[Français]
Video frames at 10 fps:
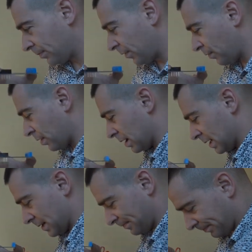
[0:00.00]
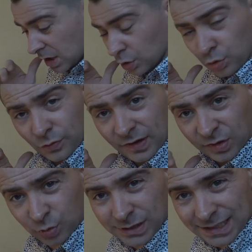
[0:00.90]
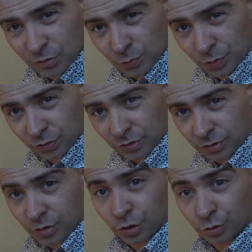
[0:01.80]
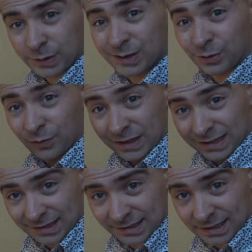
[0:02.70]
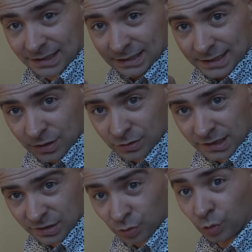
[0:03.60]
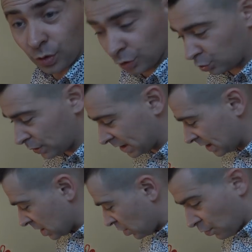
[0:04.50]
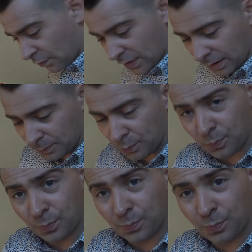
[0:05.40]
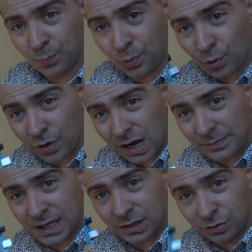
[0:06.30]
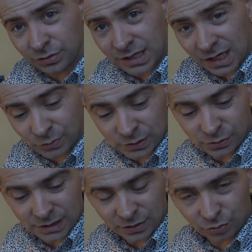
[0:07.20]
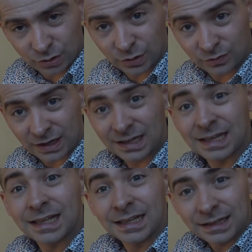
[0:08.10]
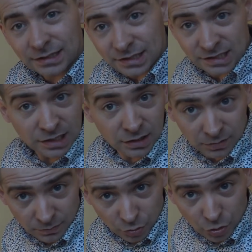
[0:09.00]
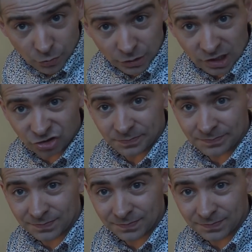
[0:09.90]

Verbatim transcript: Voilà. Donc on va souder les composants, ensuite on va tester les connexions, ensuite on va programmer notre Arduino et ensuite on va tester le montage.